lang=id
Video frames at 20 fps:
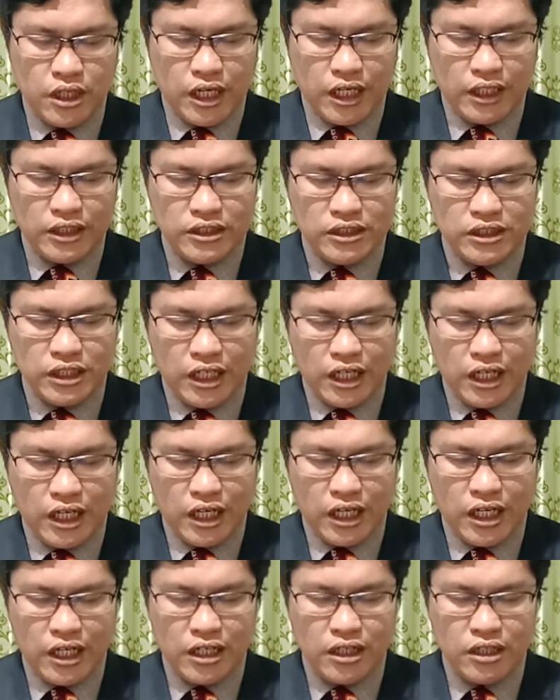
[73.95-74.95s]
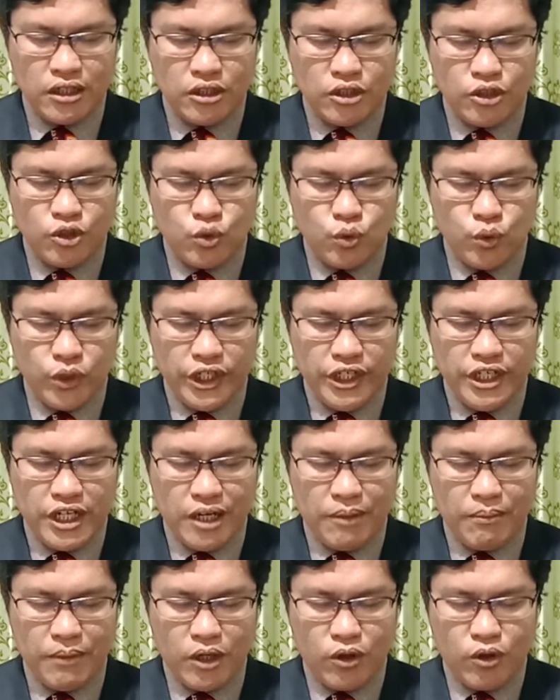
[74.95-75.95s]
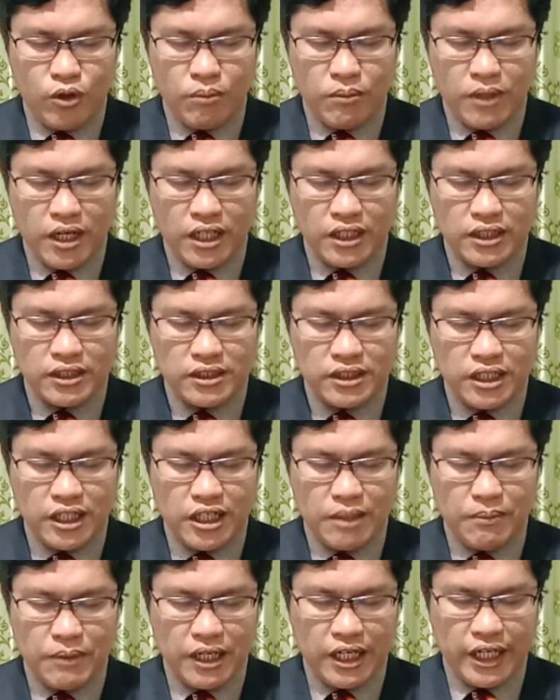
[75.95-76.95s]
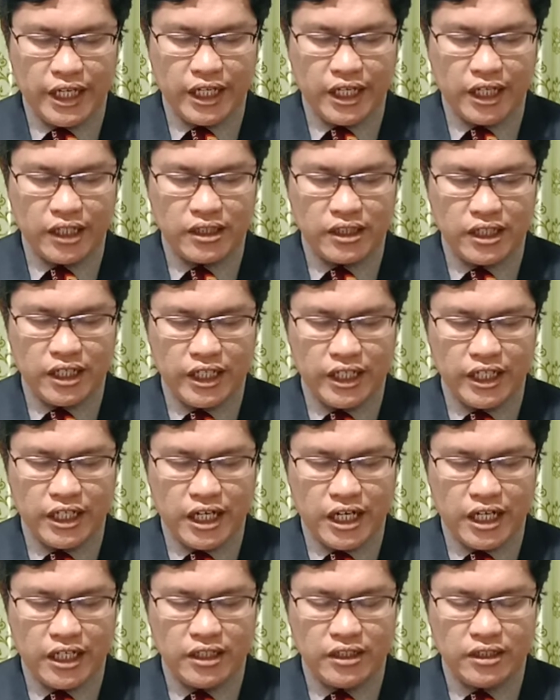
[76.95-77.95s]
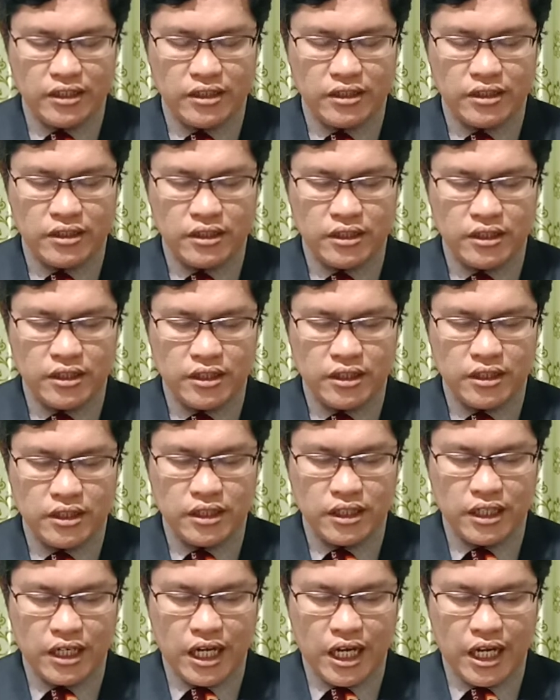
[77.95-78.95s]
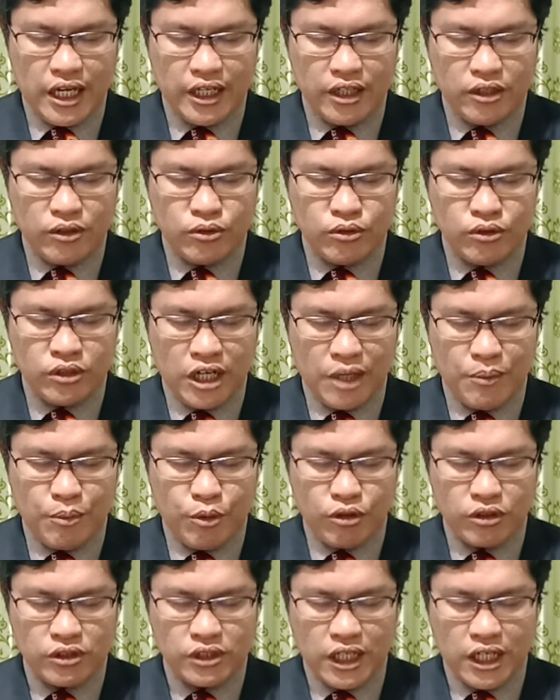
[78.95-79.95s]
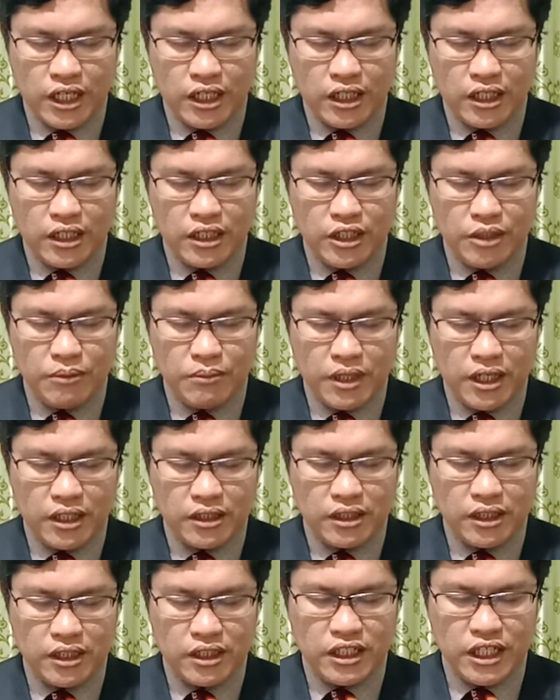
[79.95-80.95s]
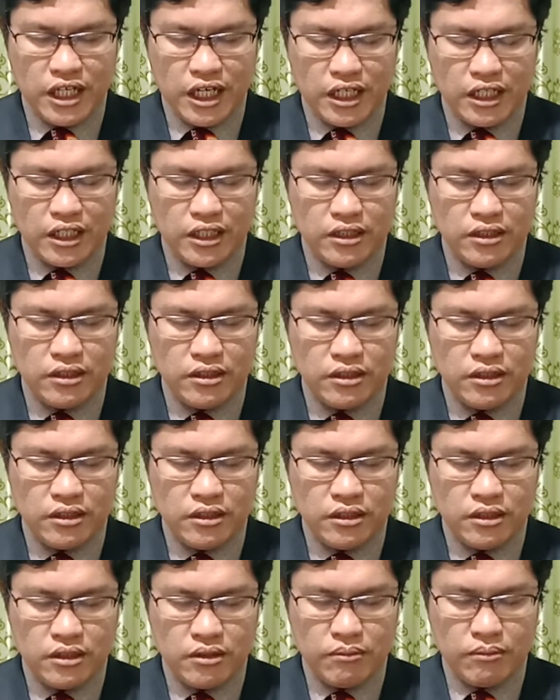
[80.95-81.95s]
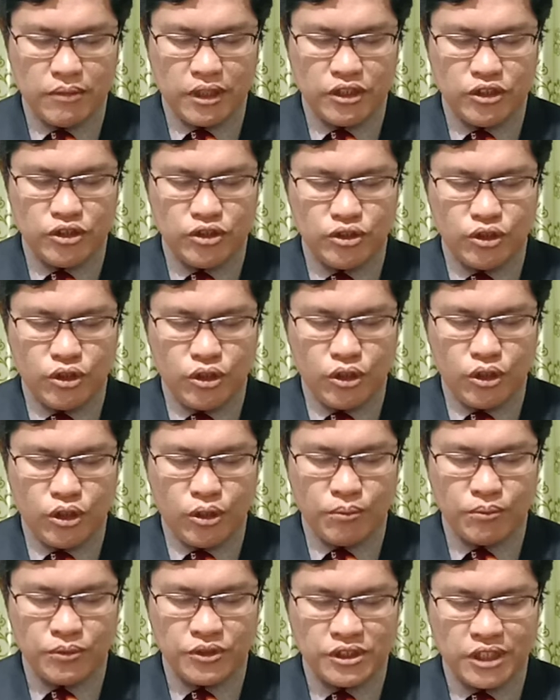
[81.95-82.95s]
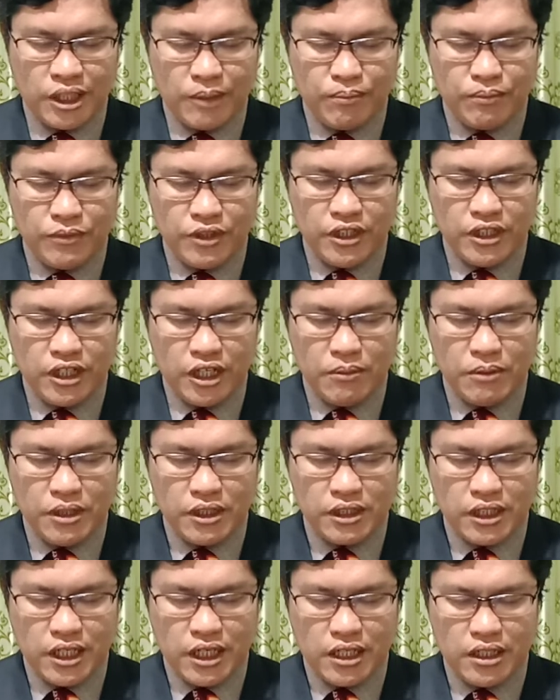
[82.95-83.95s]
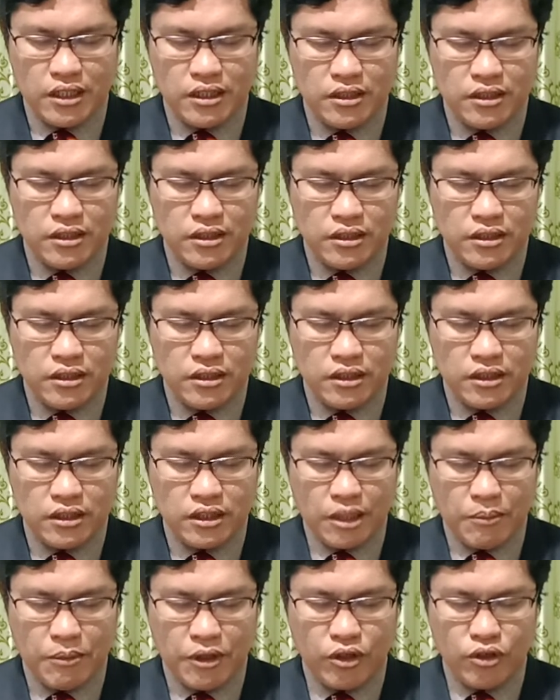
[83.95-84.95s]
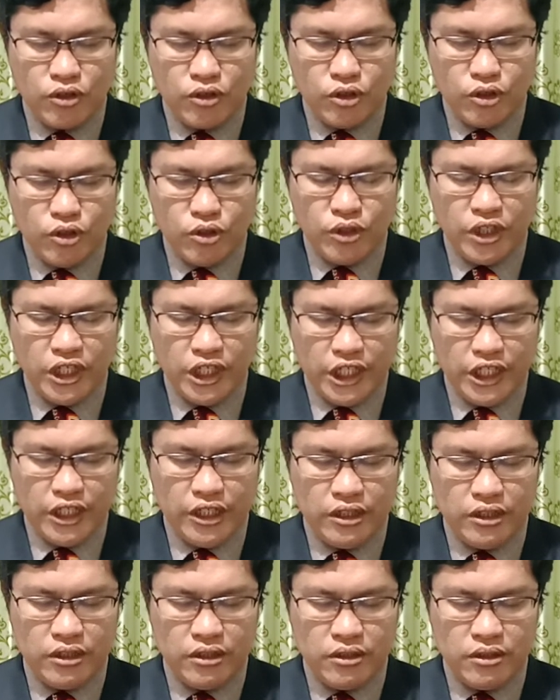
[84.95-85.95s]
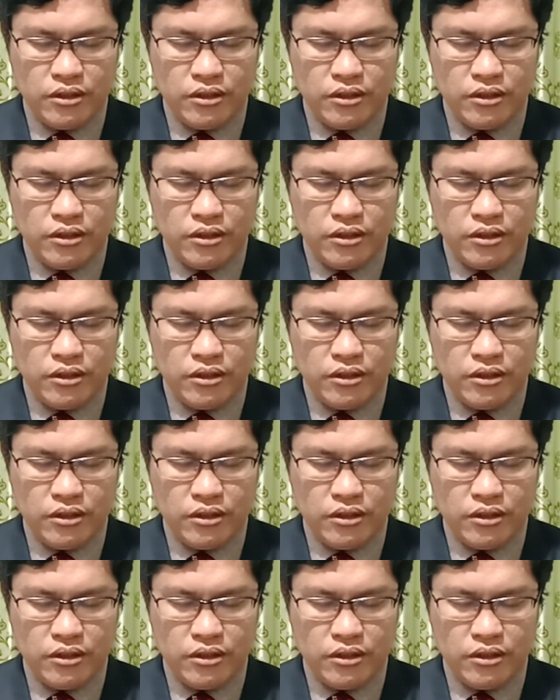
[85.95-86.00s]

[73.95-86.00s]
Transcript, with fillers: Anjaha huidah mahoma sada malaikat naligan naik kun hapoltakan ni mata niari. Manjolom sap ni naibata Namang manggoluh in